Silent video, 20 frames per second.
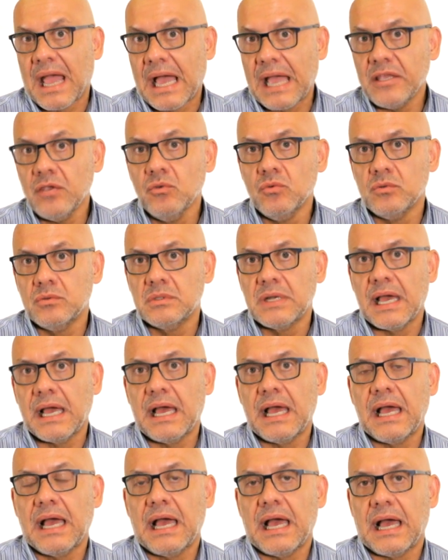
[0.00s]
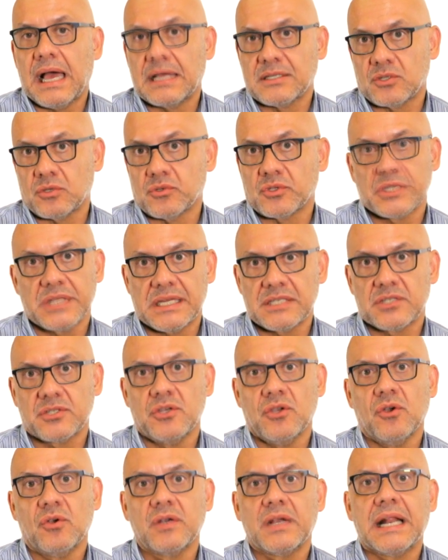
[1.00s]
hay una
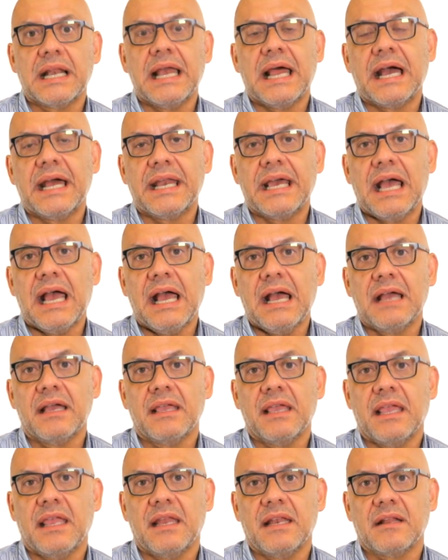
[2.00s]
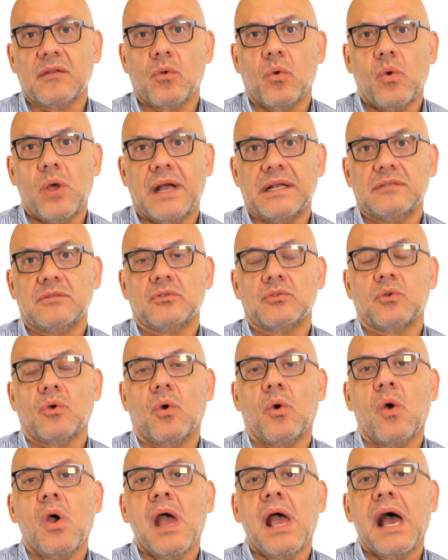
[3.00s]
asociación clara en
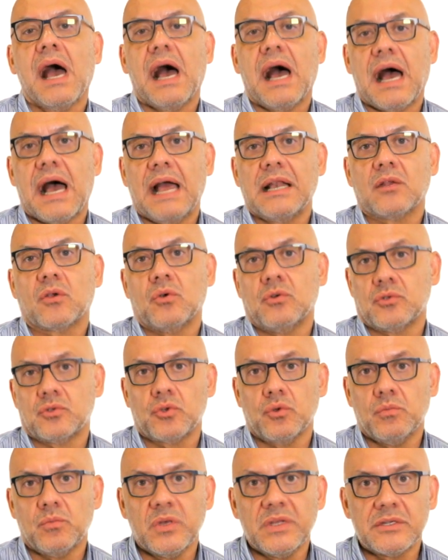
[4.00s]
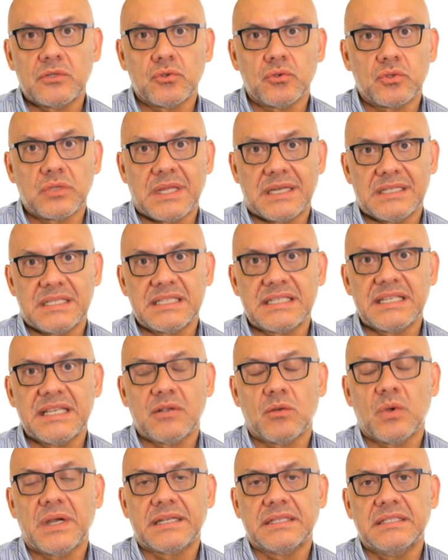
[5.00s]
cuanto al consumo de sustancias
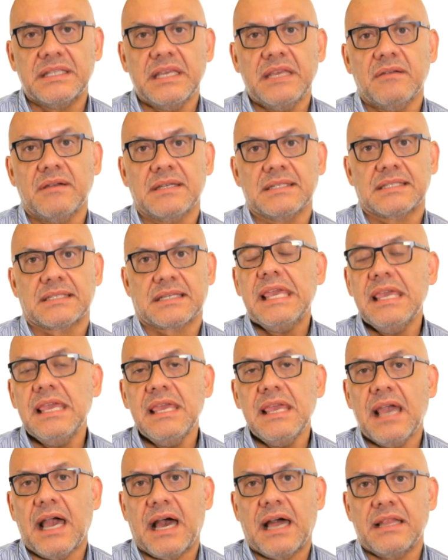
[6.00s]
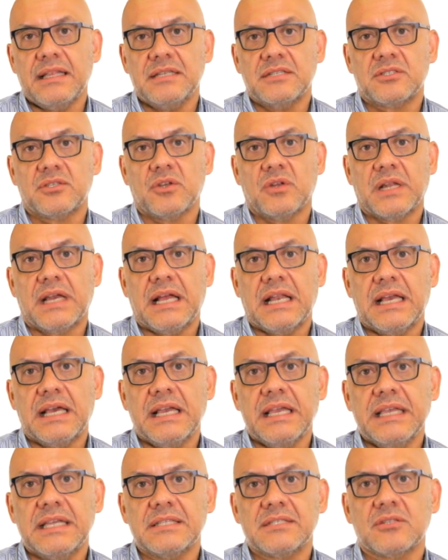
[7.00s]
psicoactivas y adicional
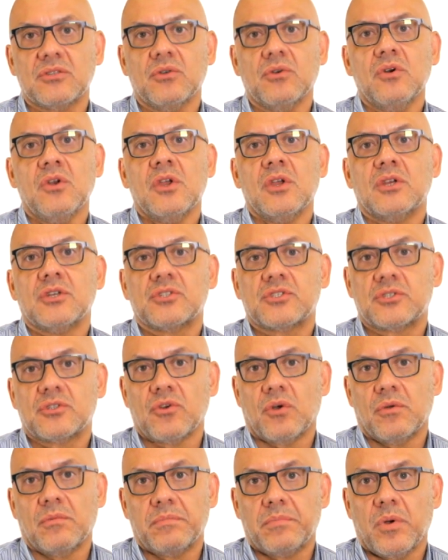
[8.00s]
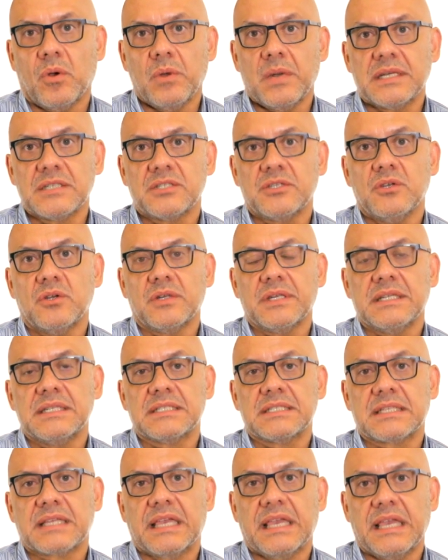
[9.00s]
a esto son
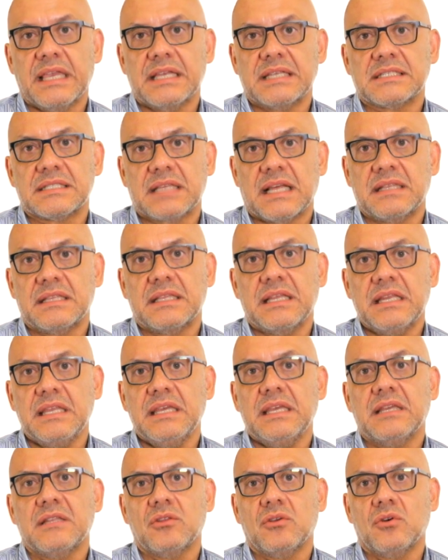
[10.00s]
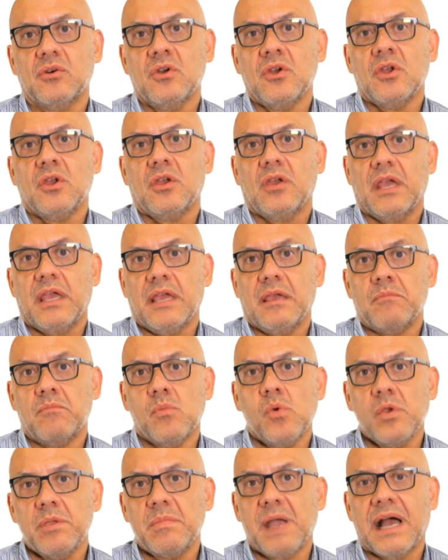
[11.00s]
poblaciones que están teniendo eh,
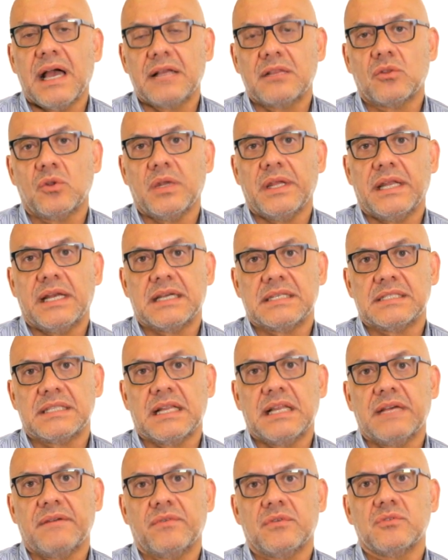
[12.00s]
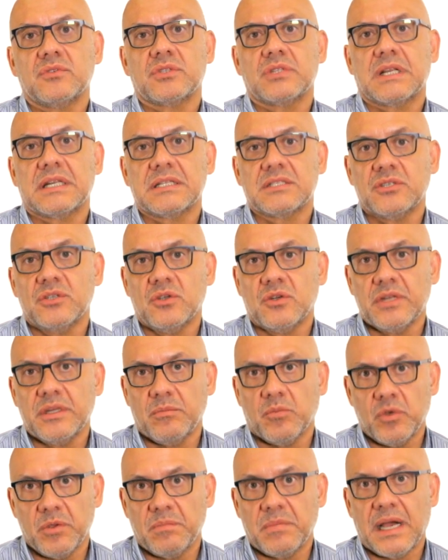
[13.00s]
muy baja tolerancia a la frustración
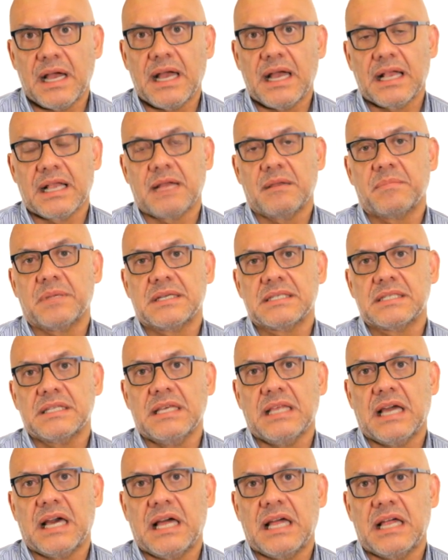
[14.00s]
y muy baja capacidad